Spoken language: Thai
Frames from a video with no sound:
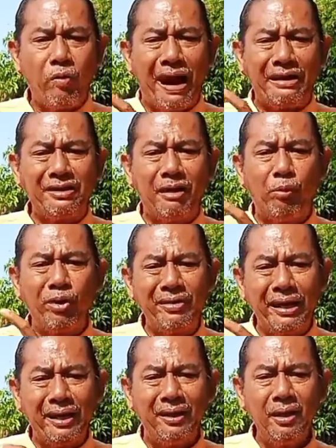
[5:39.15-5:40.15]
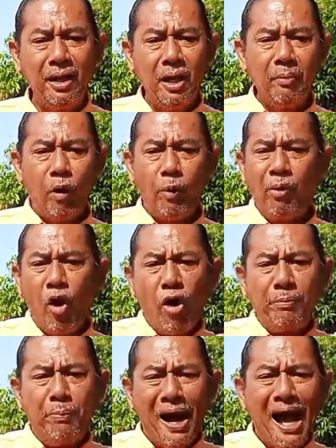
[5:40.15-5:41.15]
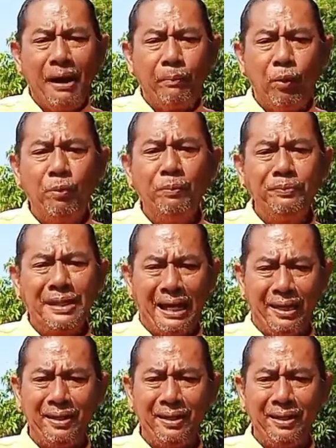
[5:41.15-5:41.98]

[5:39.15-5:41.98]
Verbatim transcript: รัฐมนตรี ผมโคตรภาคภูมิใจ